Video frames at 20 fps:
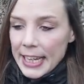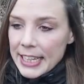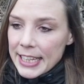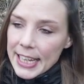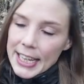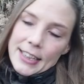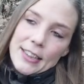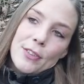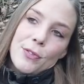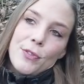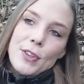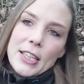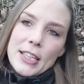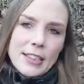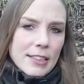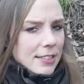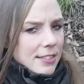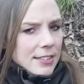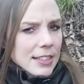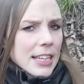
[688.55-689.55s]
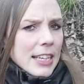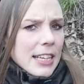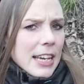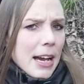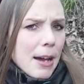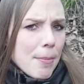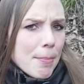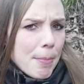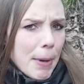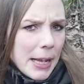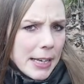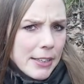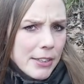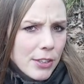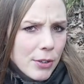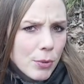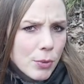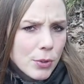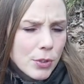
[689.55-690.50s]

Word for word: Jetzt wird es sicher manche